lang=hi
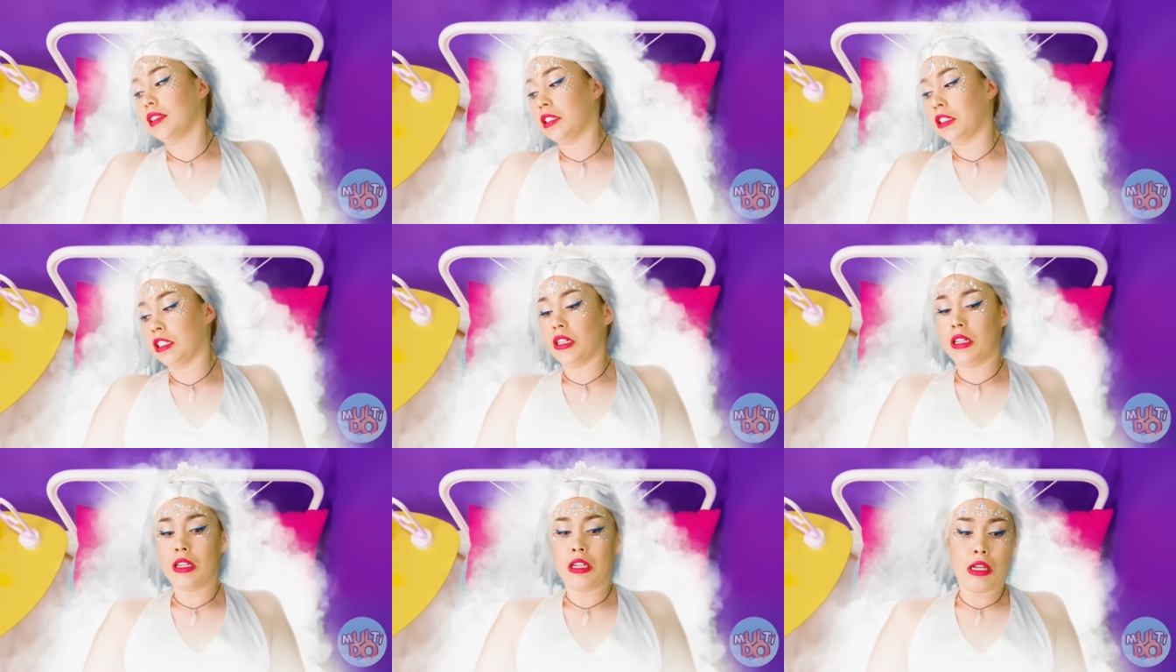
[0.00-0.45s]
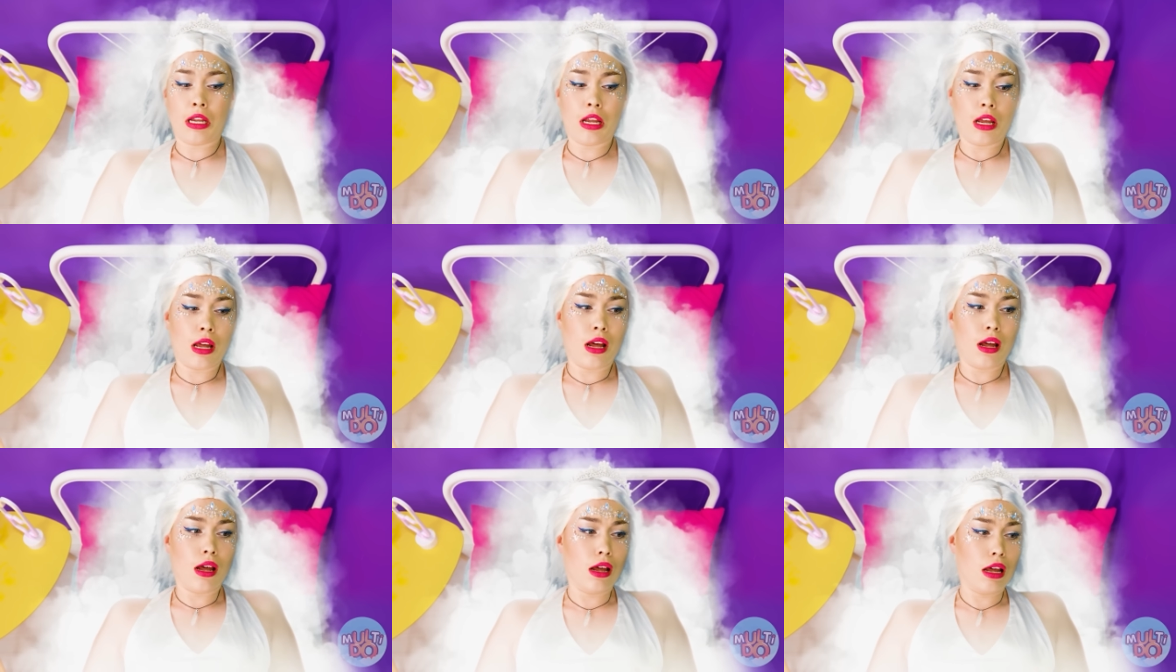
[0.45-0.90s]
ये क्या हो
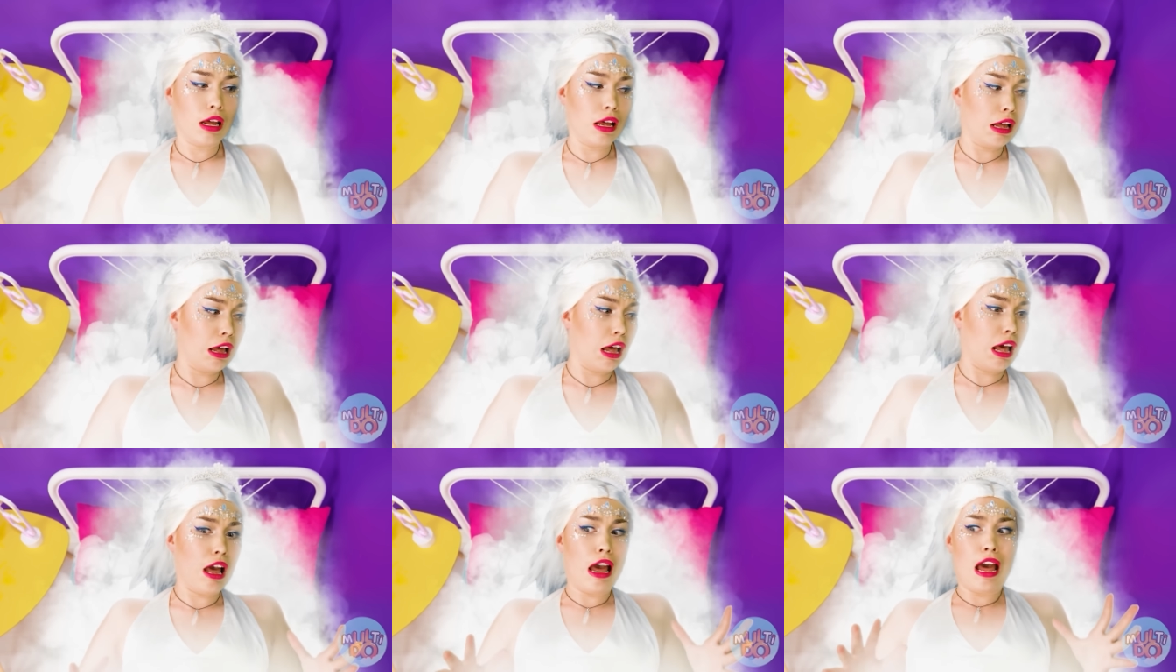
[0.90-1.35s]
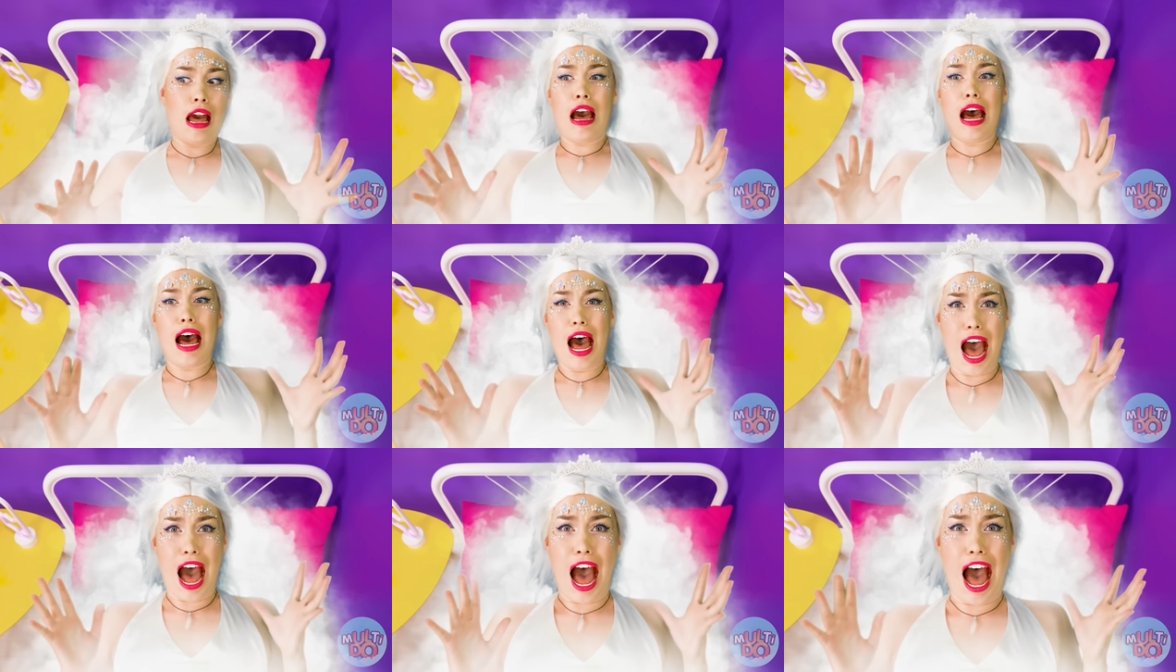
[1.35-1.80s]
रहा है क्या मैं
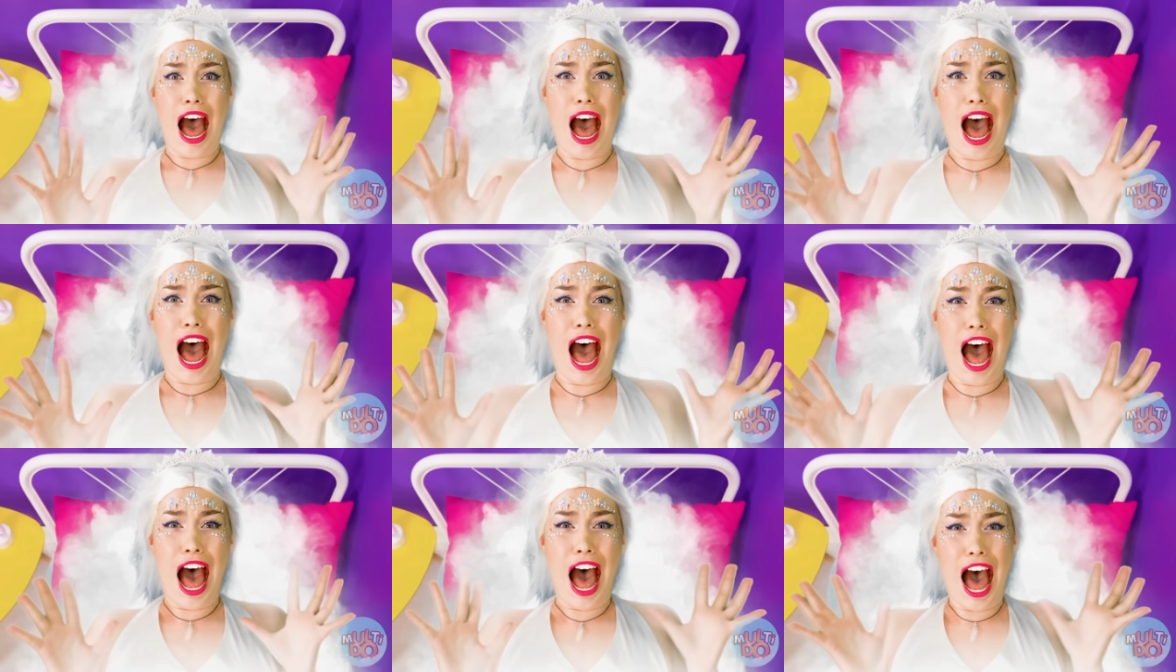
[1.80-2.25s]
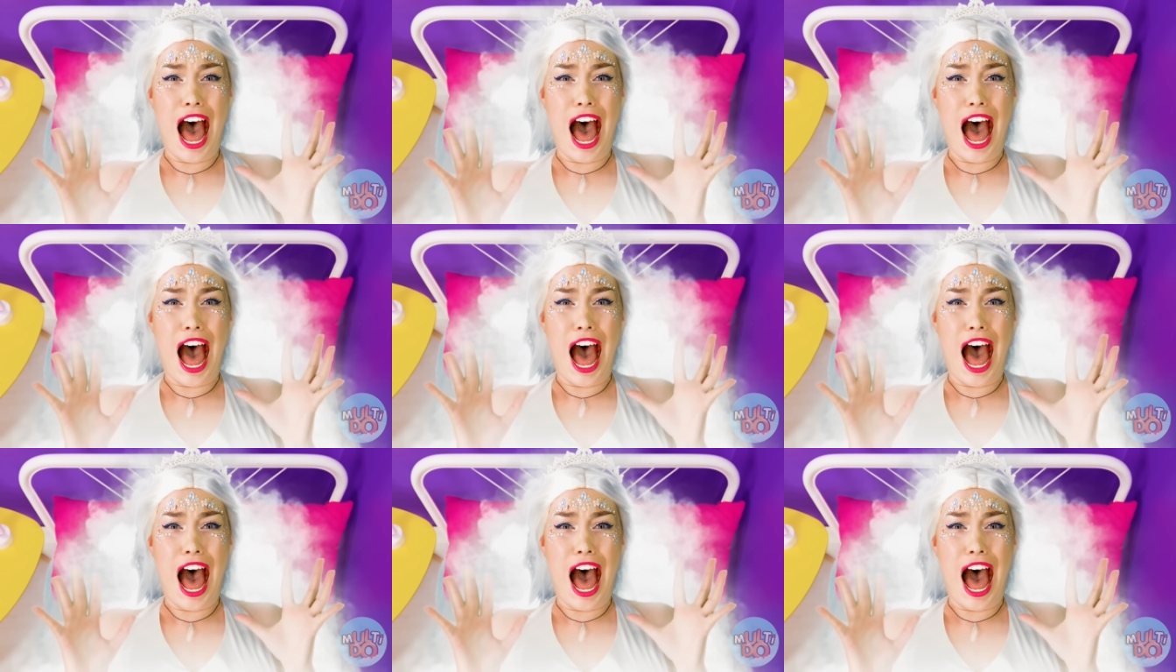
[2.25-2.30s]
हवा में हूँ